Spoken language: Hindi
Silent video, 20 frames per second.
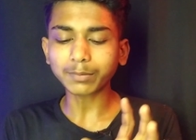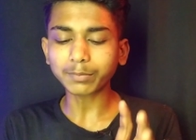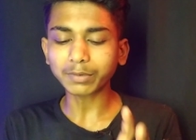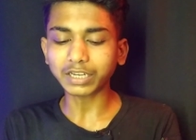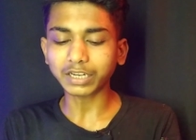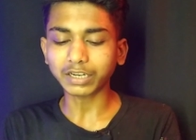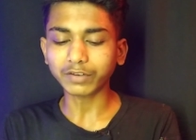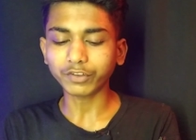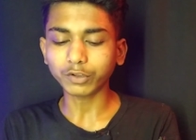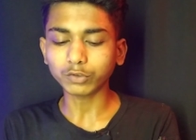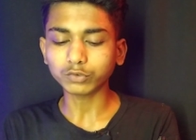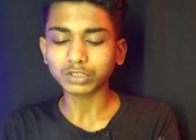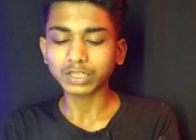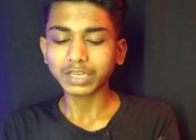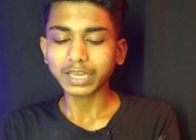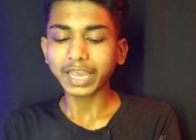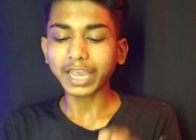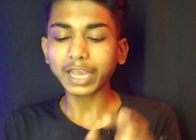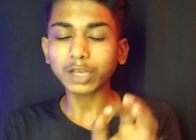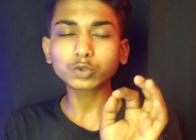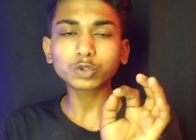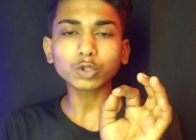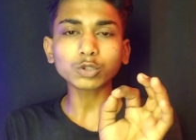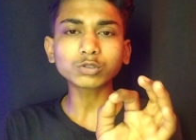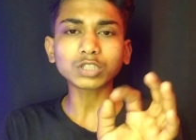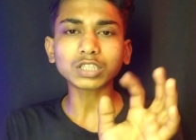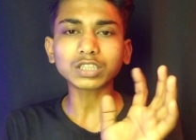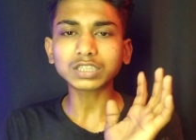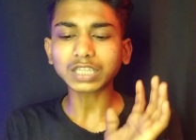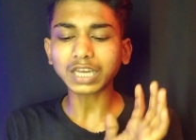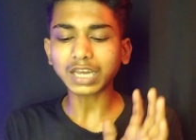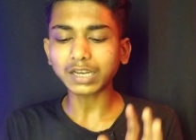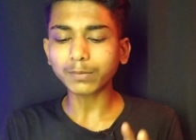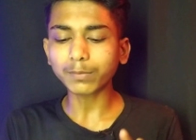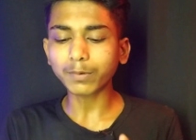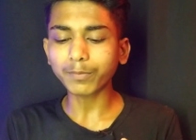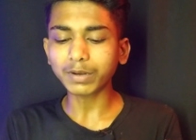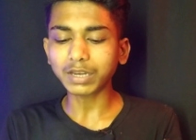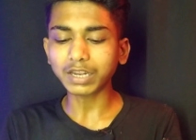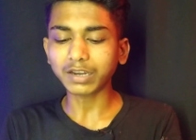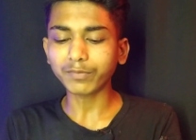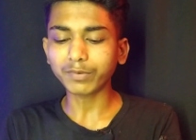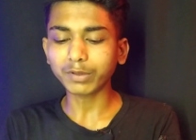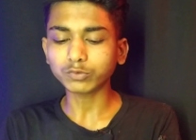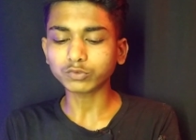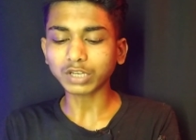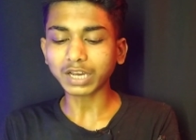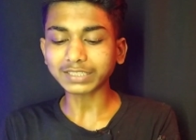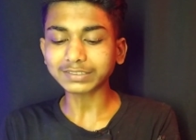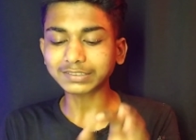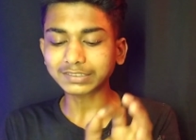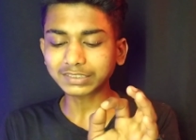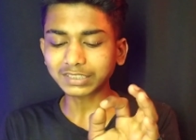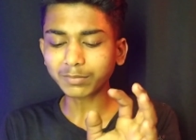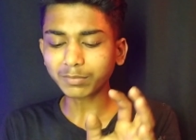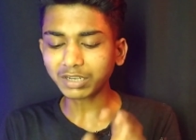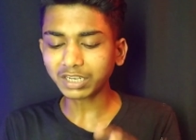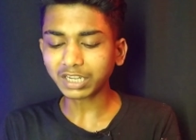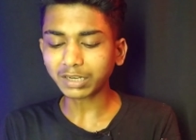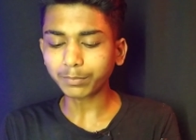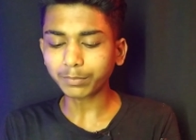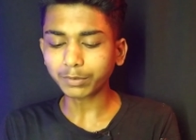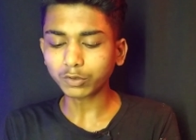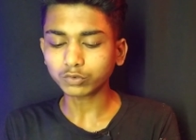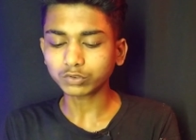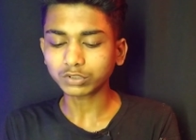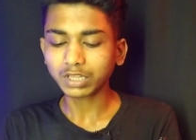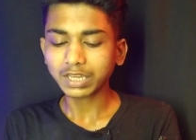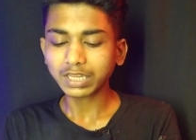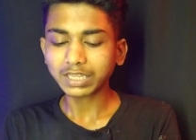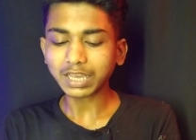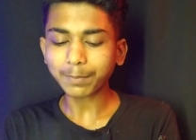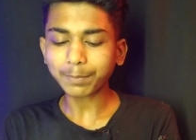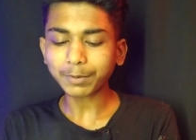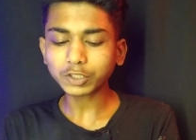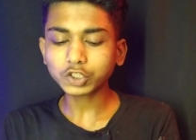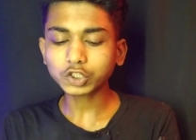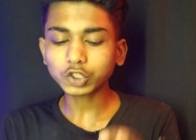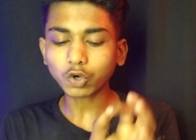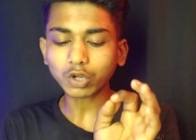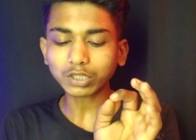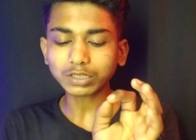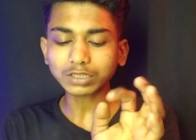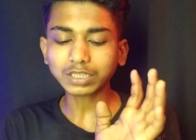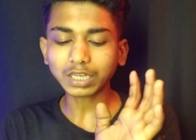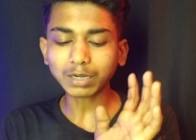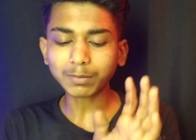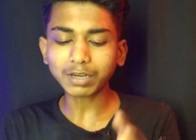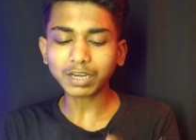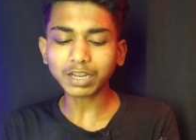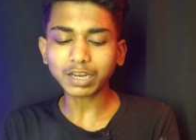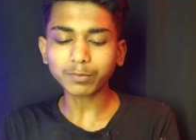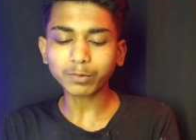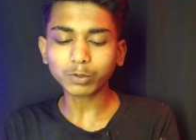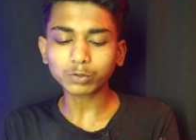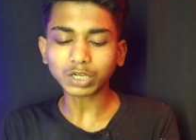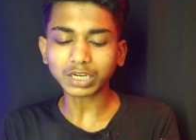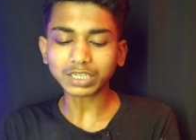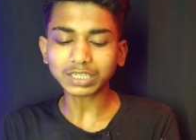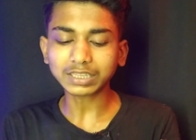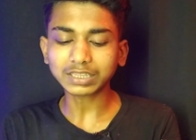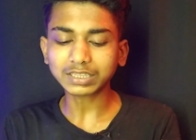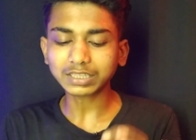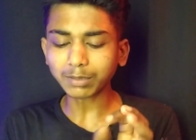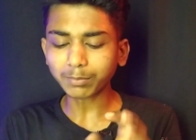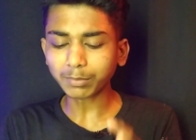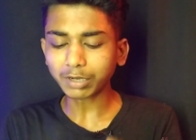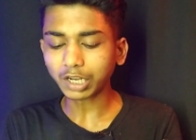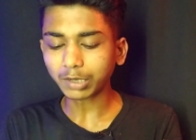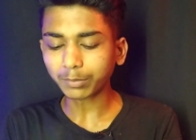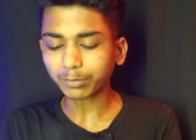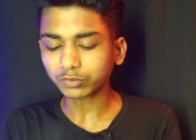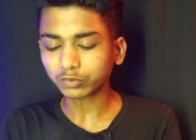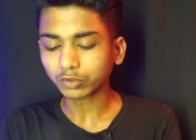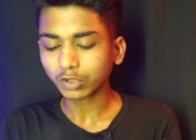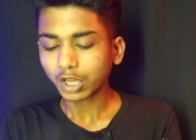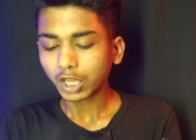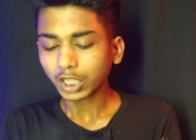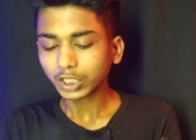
मिलियन व्यूज़ एक मिलियन व्यूज़ अस्सी मिलियन व्यूज़ यहाँ पर चौहत्तर मिलियन व्यूज़ अठहत्तर मिलियन व्यूज़